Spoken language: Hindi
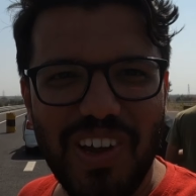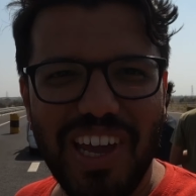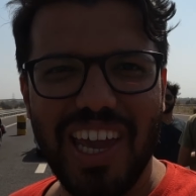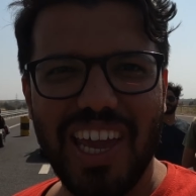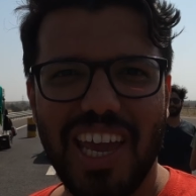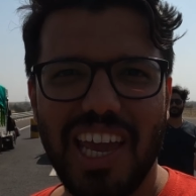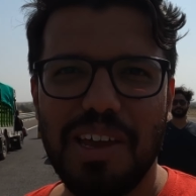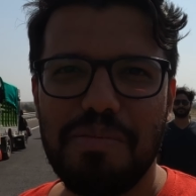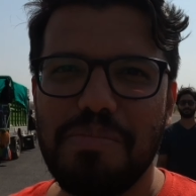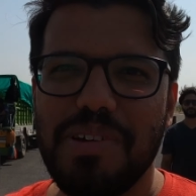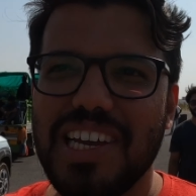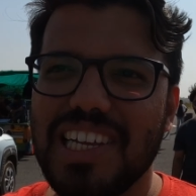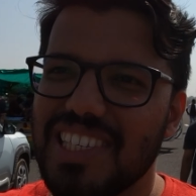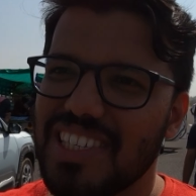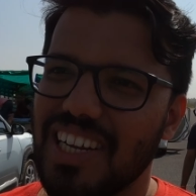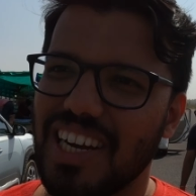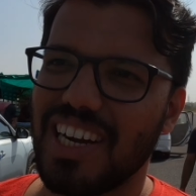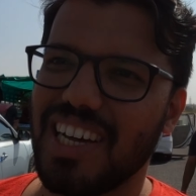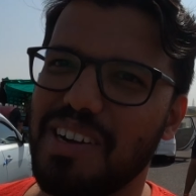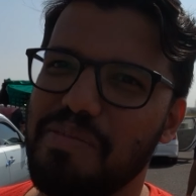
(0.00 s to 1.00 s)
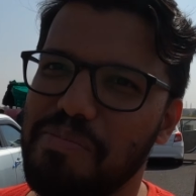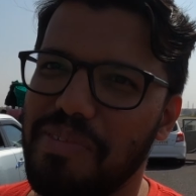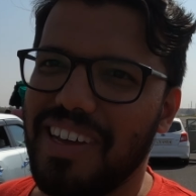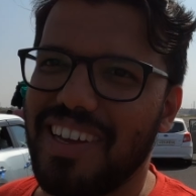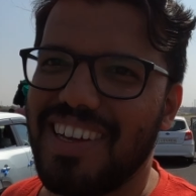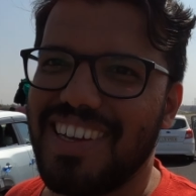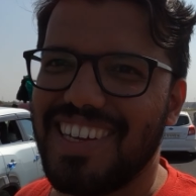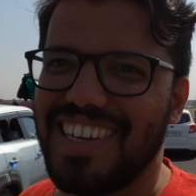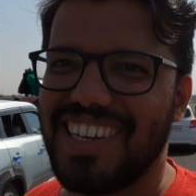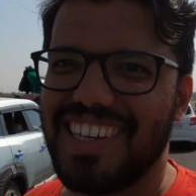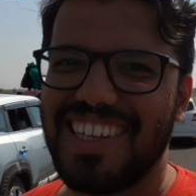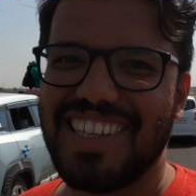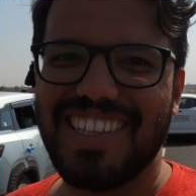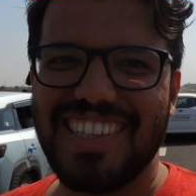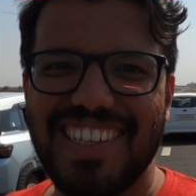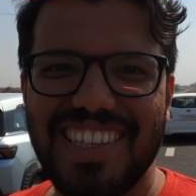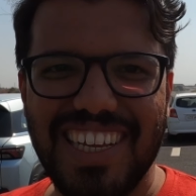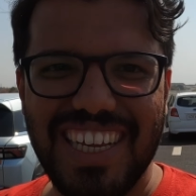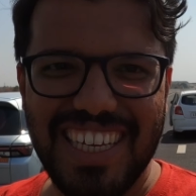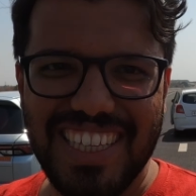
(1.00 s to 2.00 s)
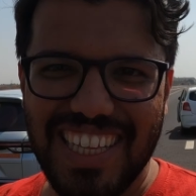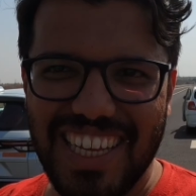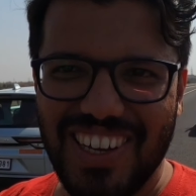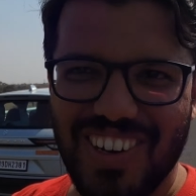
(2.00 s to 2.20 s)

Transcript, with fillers: रुके हैं बीच सड़क में ये